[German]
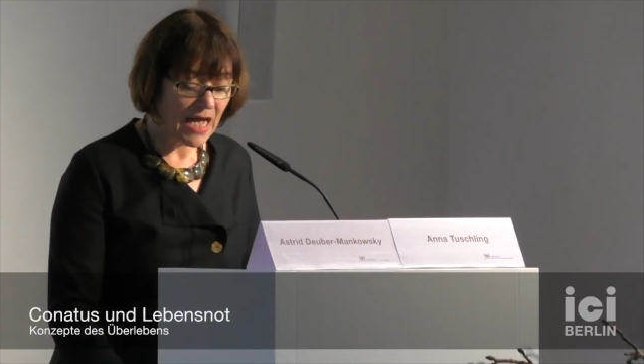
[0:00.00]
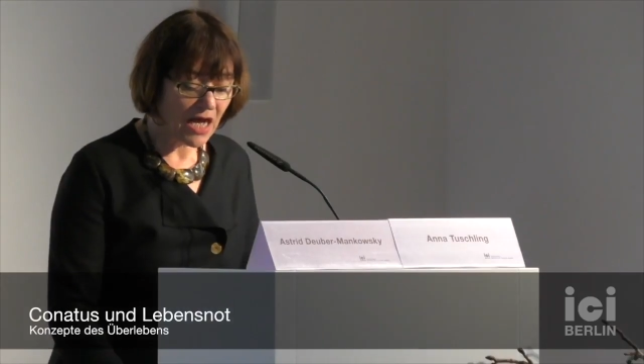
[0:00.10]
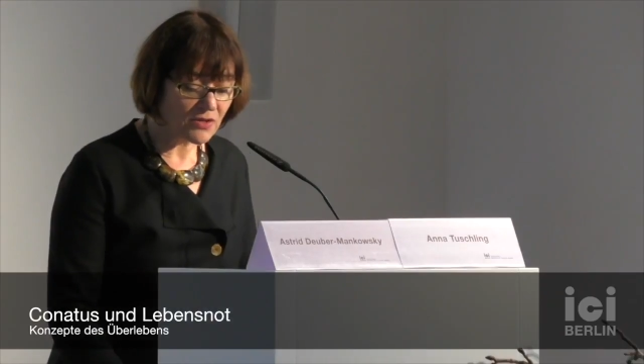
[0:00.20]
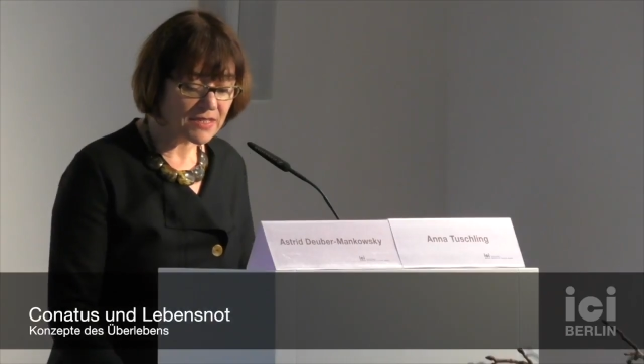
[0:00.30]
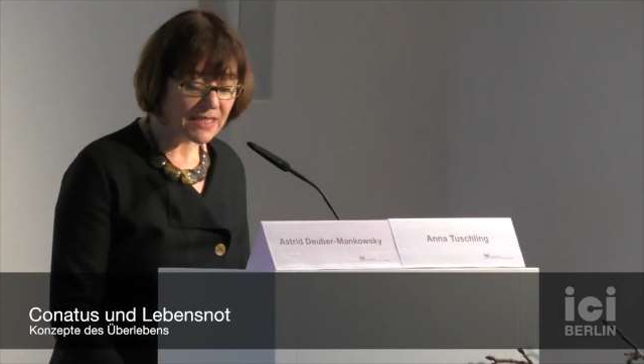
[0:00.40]

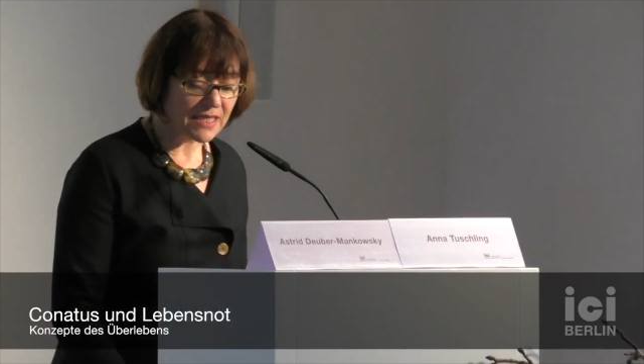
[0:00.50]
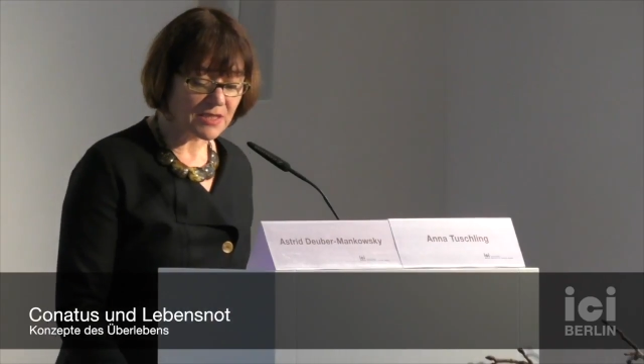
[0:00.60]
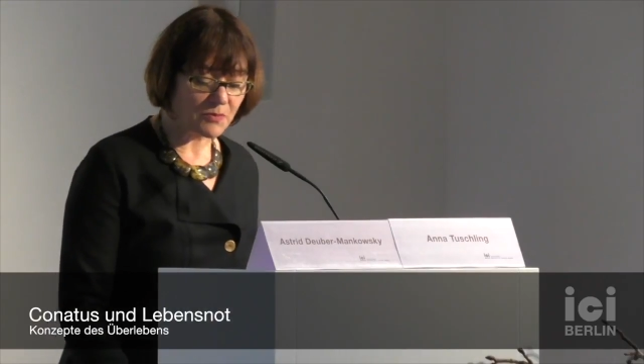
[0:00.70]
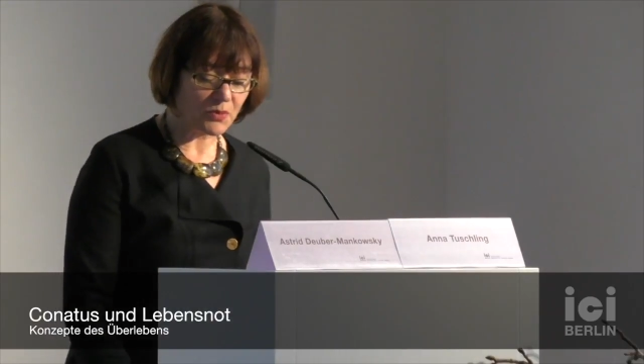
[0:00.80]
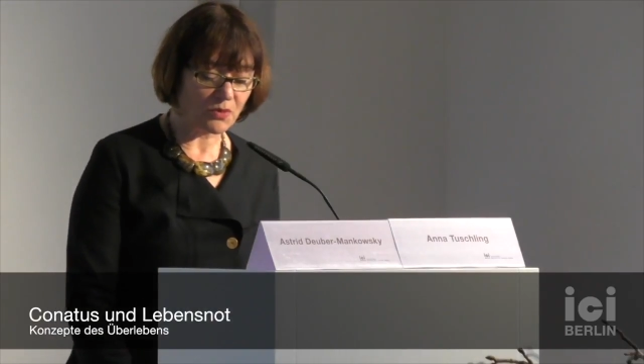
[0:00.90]

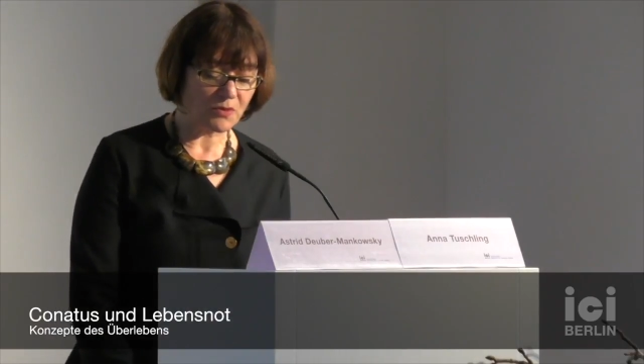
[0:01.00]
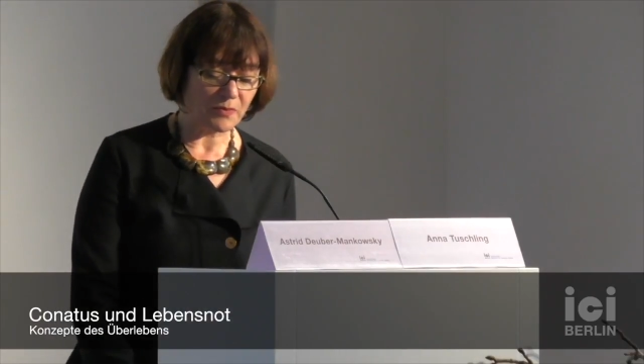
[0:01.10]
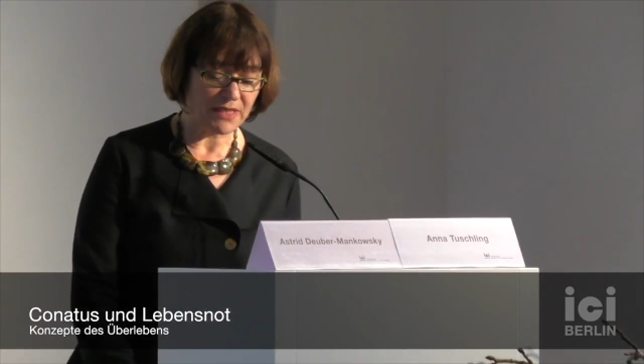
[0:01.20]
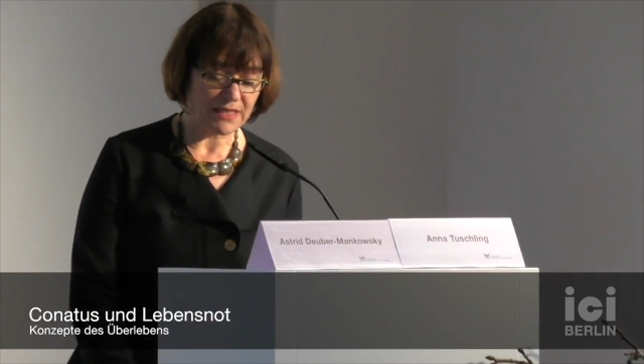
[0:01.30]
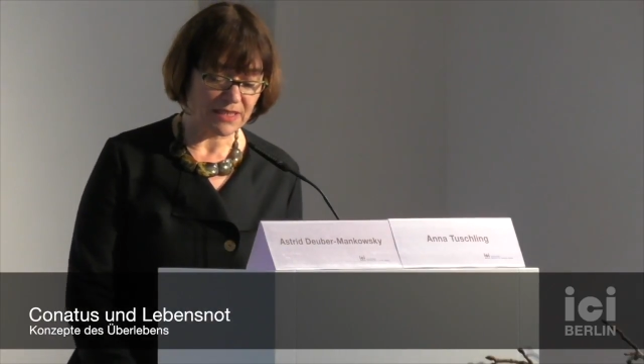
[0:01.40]
Ausgangspunkt
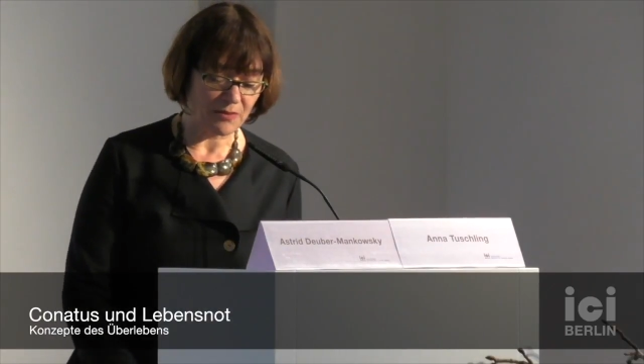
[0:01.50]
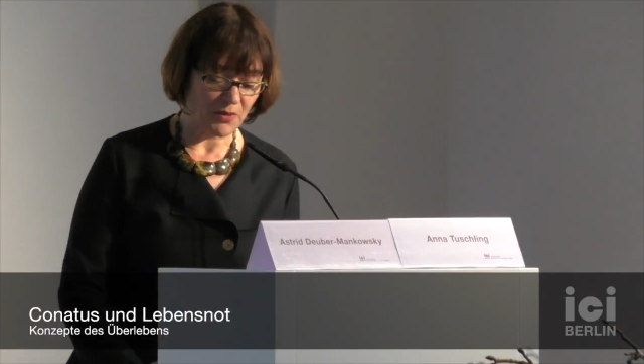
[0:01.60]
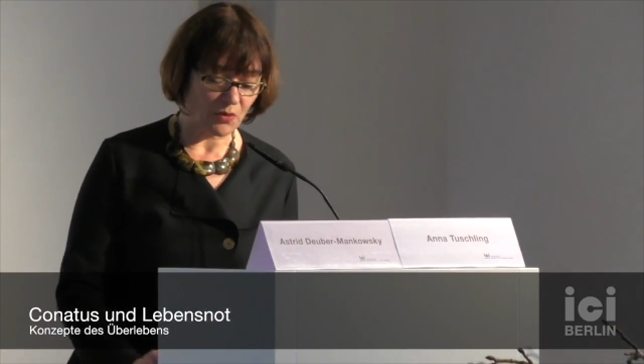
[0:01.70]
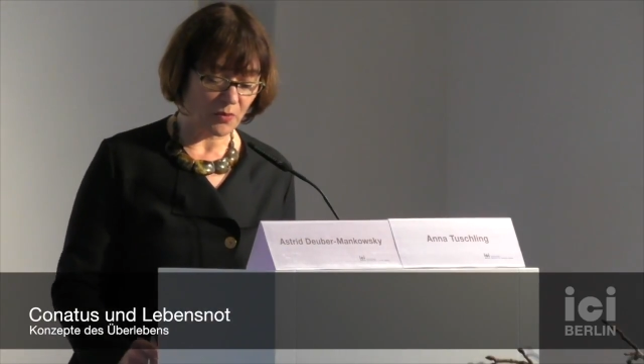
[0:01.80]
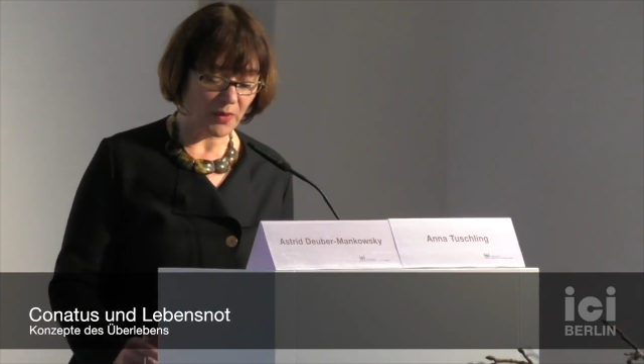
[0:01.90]
bildet die
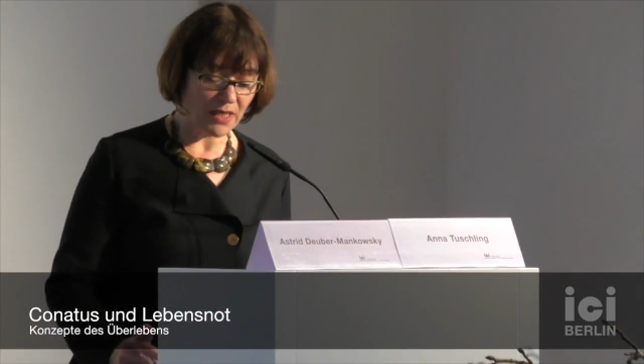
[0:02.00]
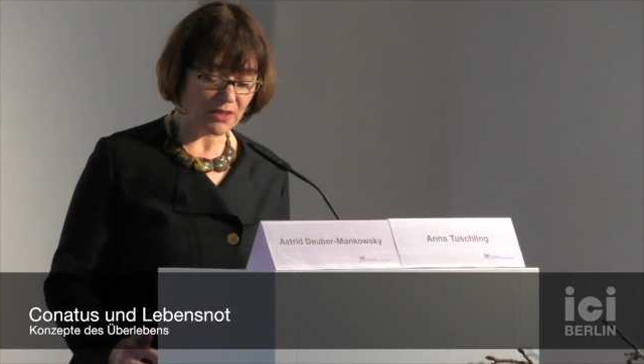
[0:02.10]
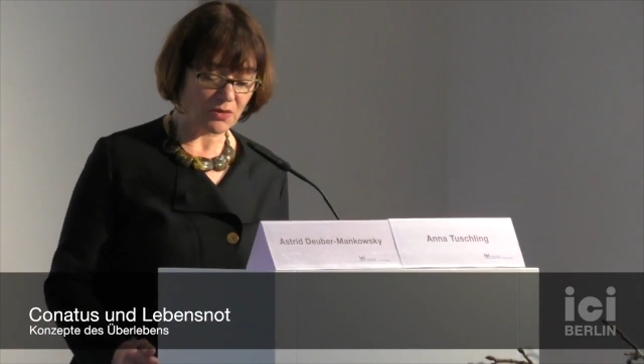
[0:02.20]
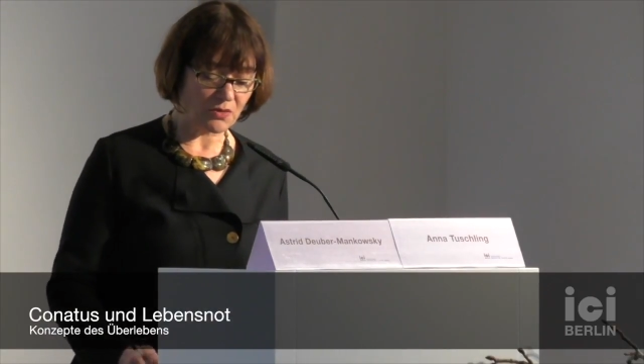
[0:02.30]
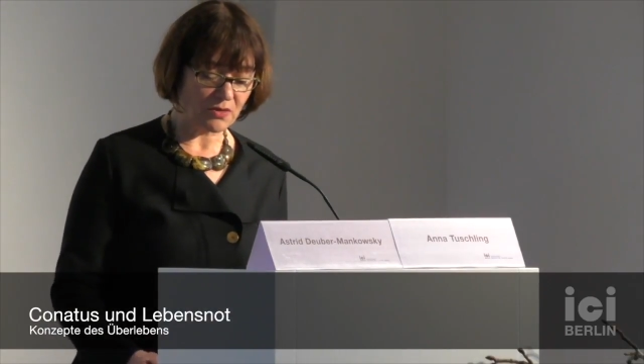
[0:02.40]

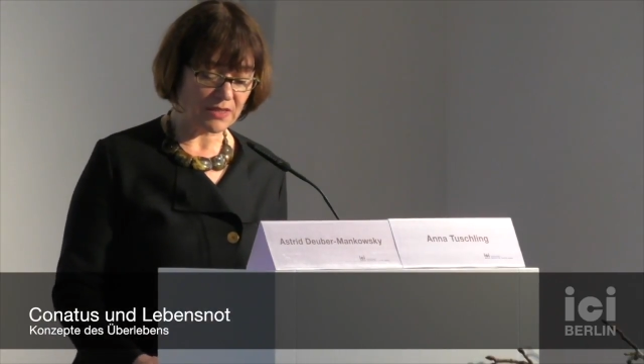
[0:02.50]
Beobachtung,